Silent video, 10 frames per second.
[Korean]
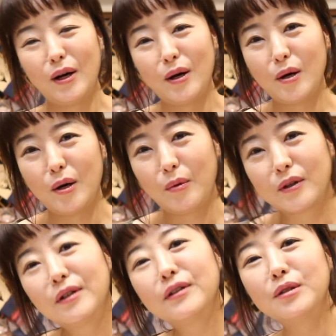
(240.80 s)
어
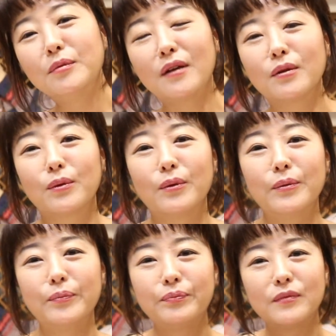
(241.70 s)
뭐 그런
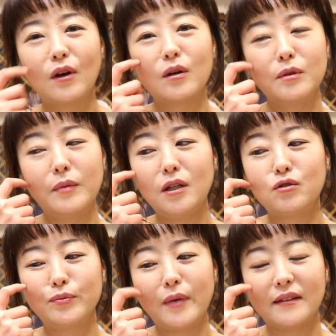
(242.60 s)
의미에서도 여름을
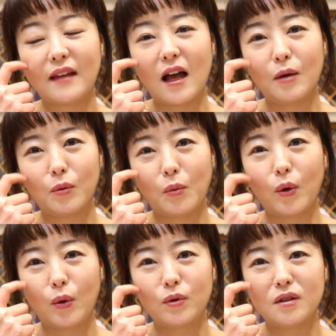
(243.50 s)
미리 준비했다
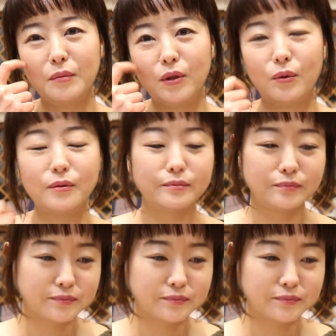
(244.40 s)
뭐 이런 의미로